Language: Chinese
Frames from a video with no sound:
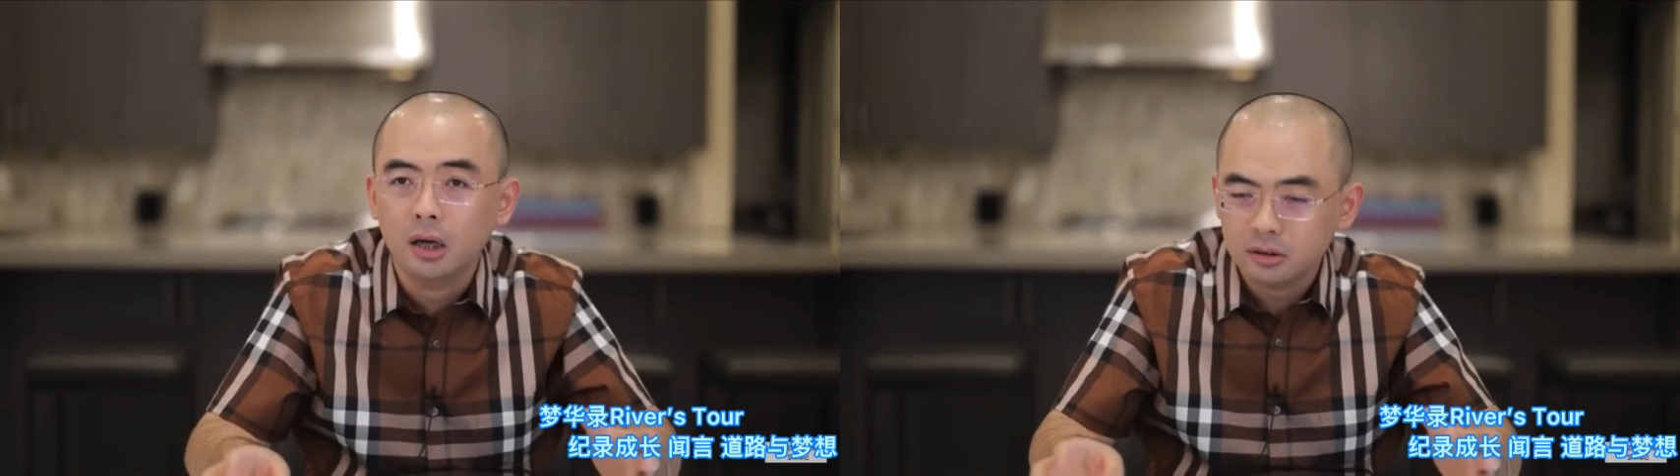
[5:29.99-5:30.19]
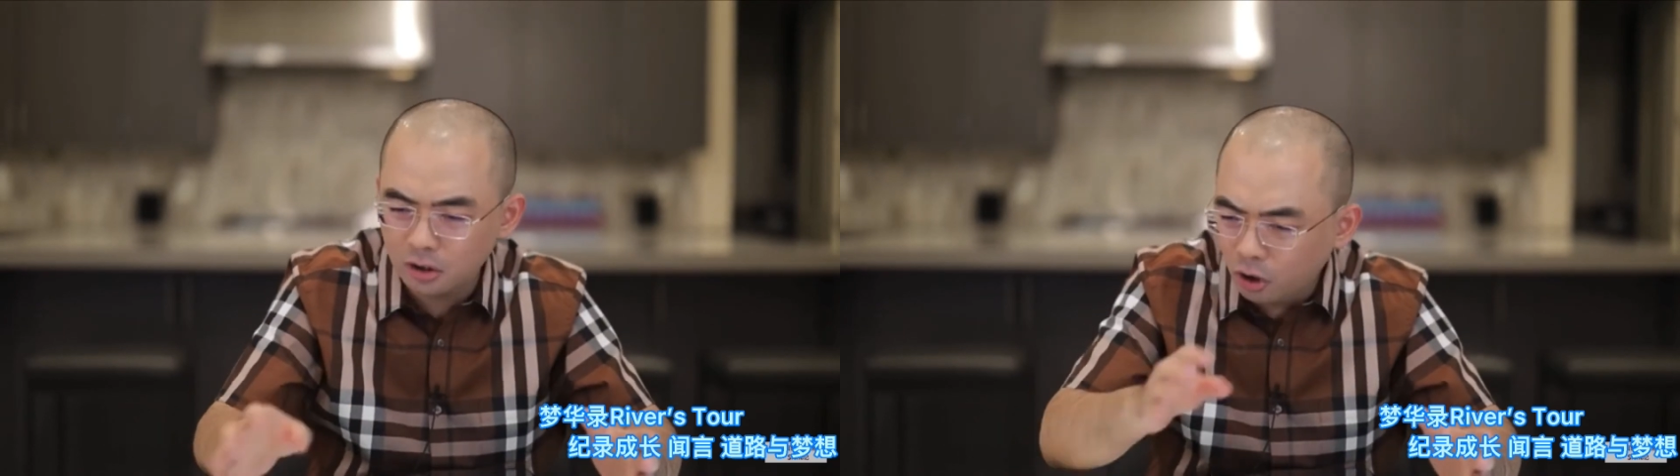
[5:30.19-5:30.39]

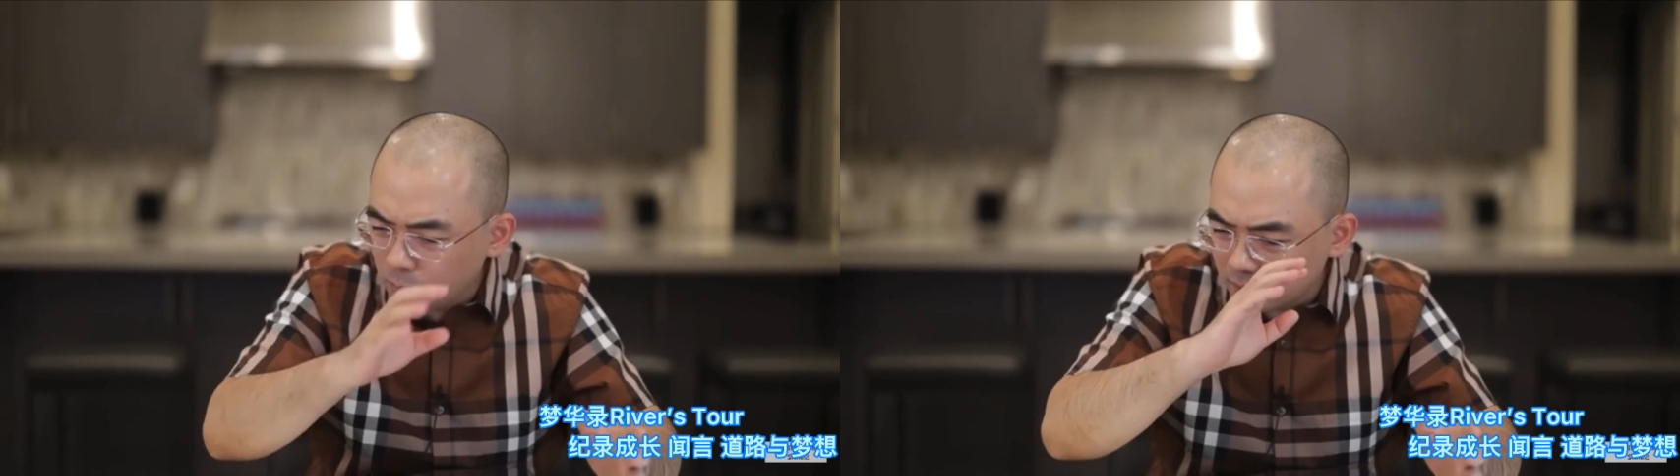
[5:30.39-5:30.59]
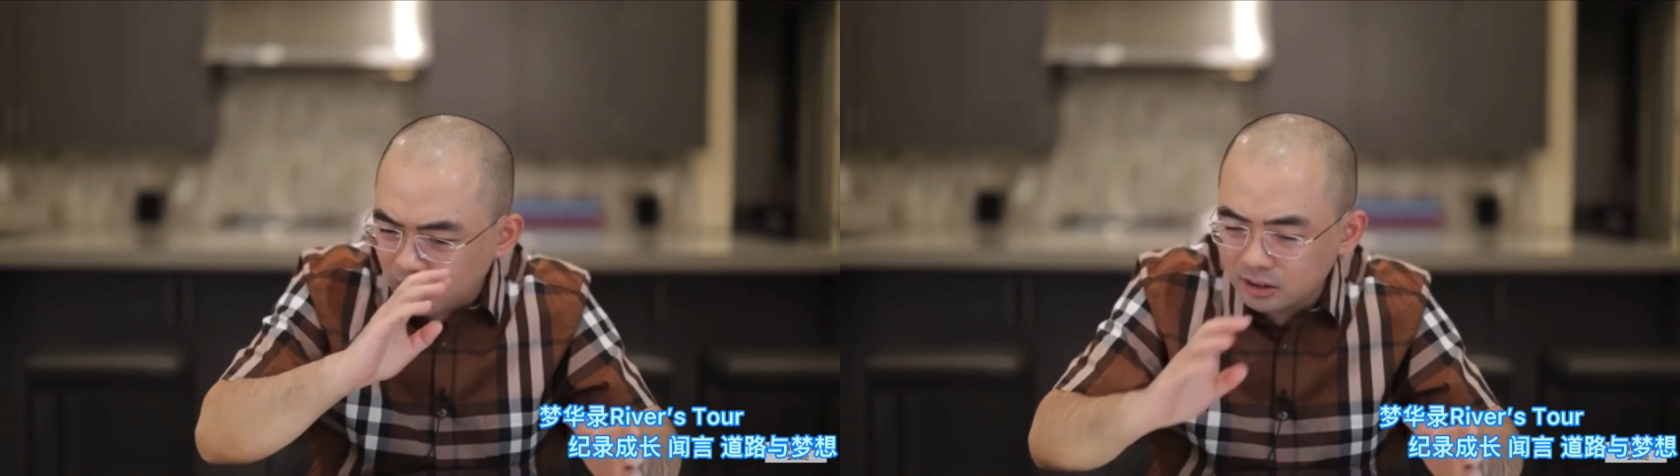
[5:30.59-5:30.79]
你后
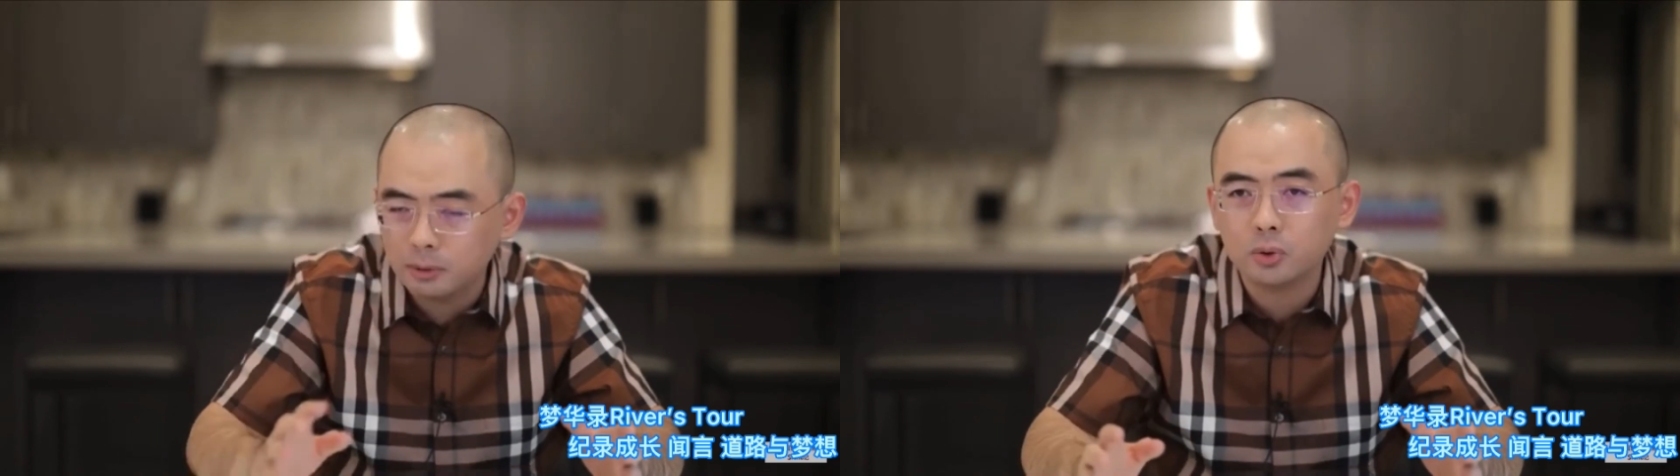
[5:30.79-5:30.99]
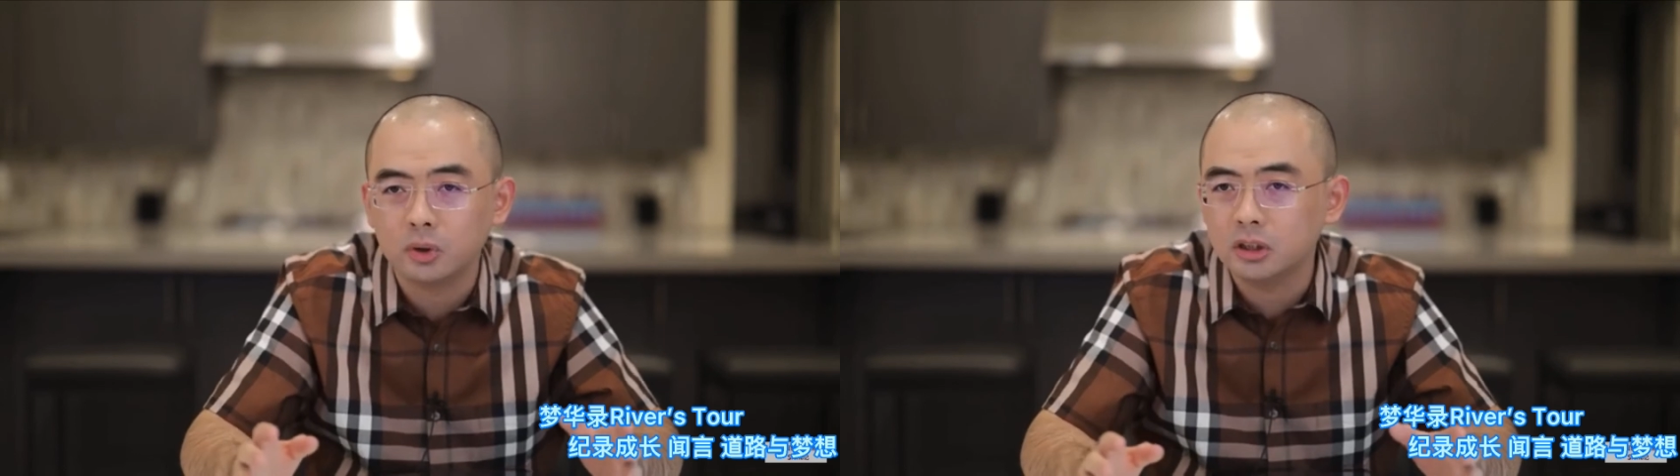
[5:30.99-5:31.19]
面再怎么
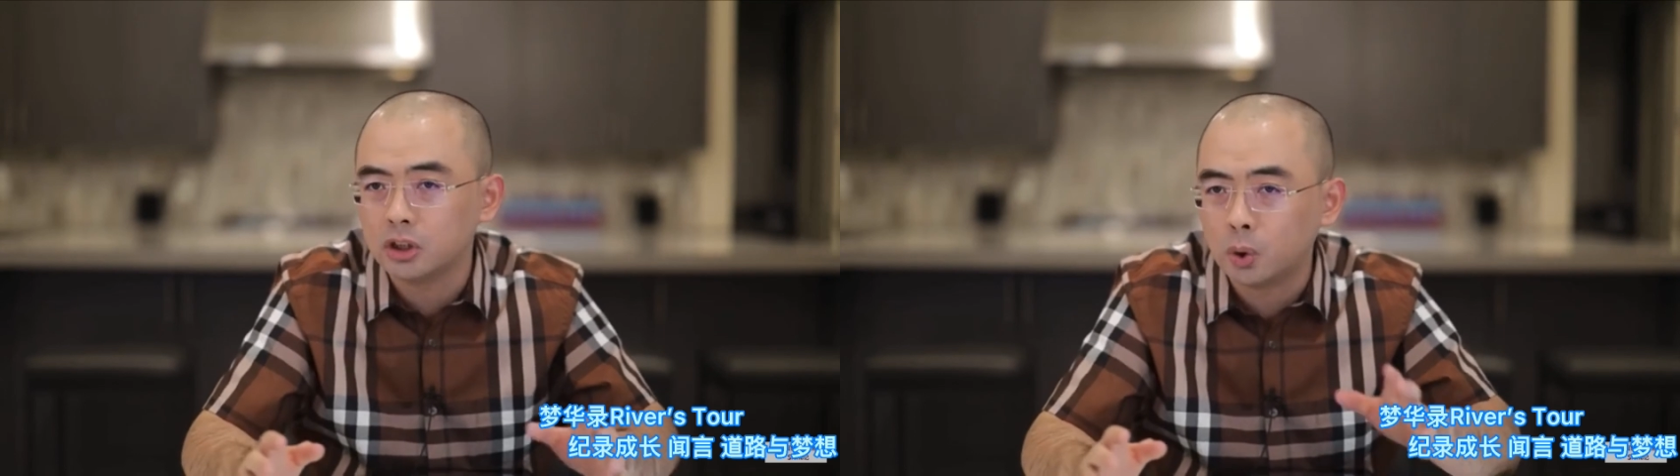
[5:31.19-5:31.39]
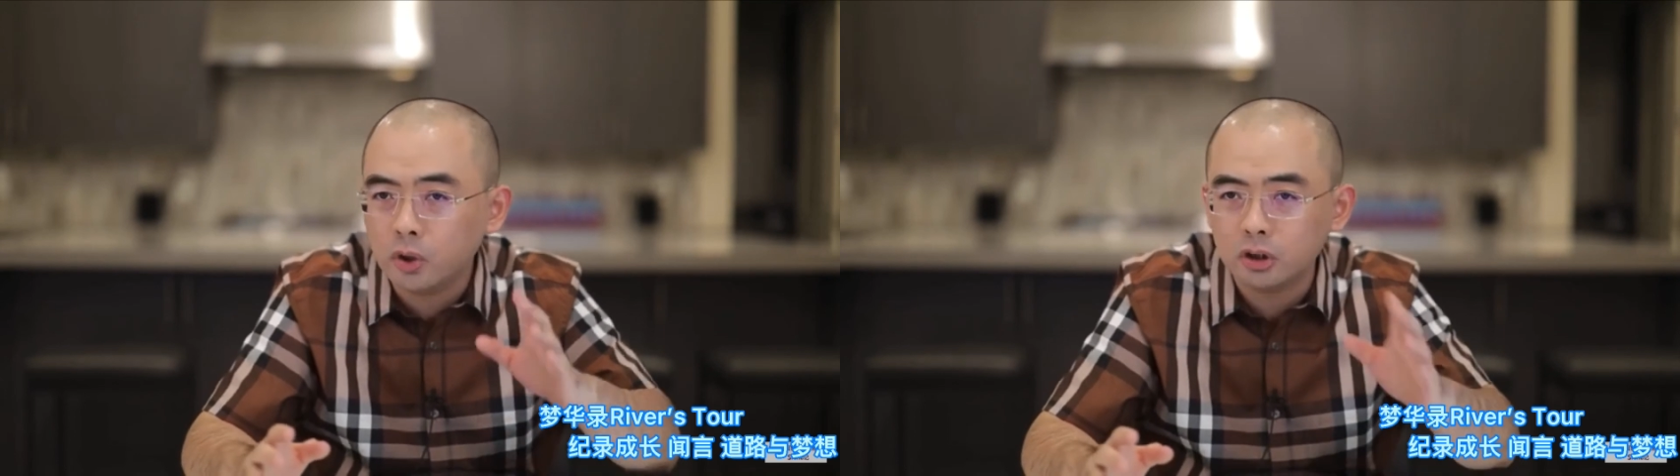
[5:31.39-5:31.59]
努力，你
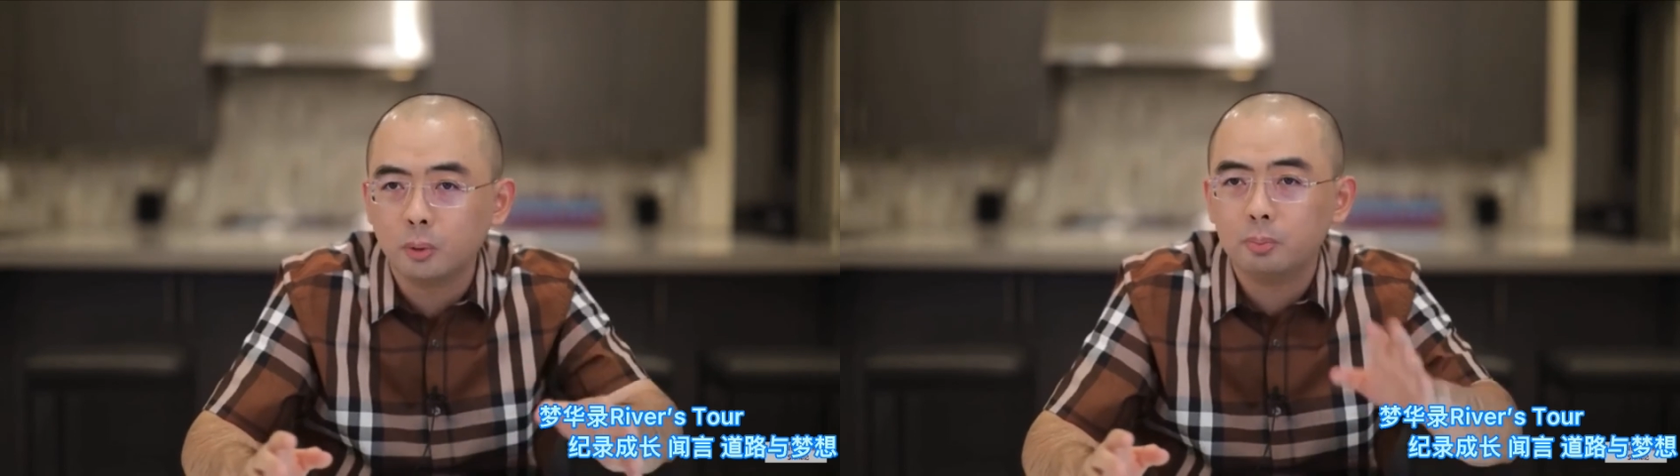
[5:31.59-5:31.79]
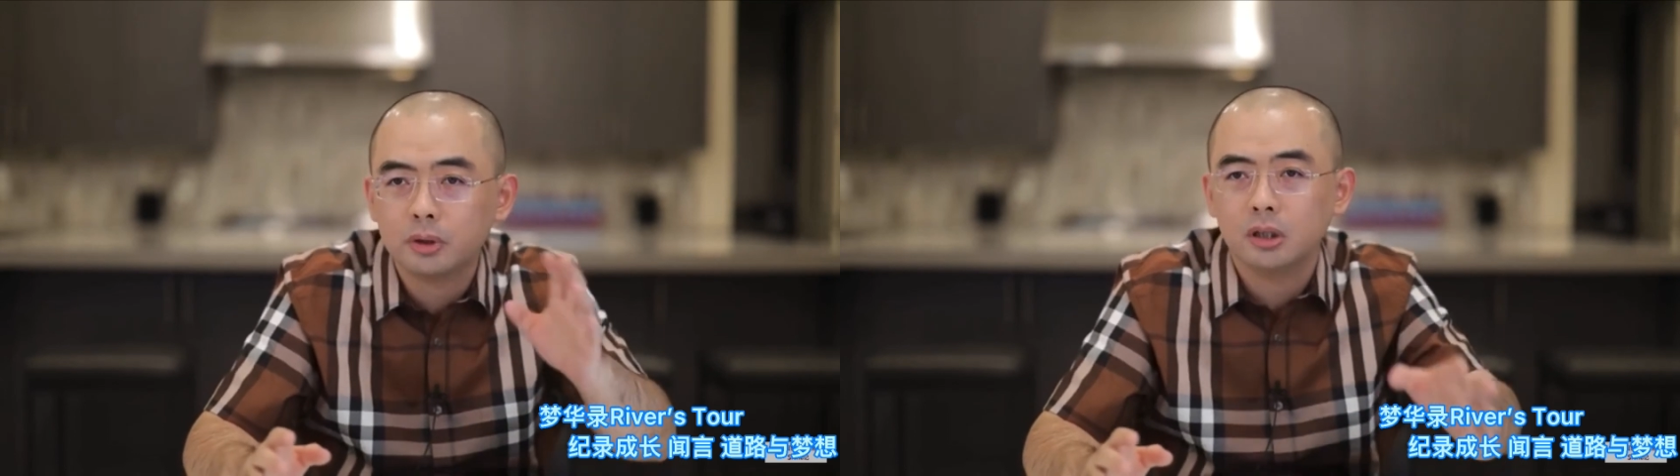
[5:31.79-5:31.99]
永远都
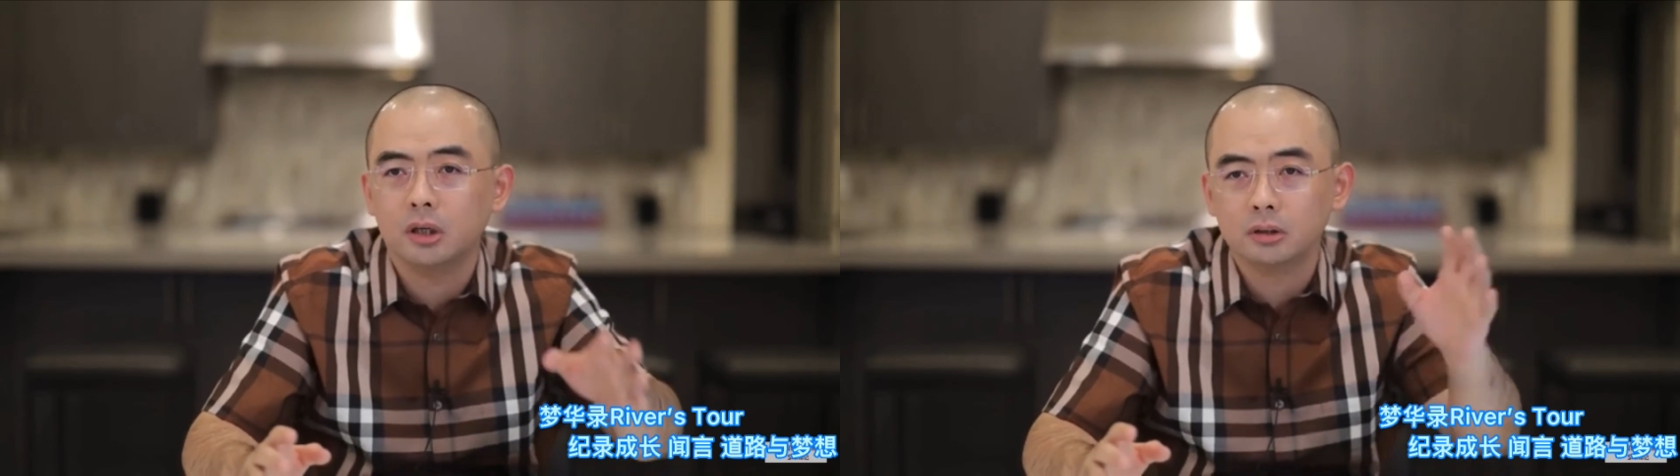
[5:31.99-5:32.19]
不可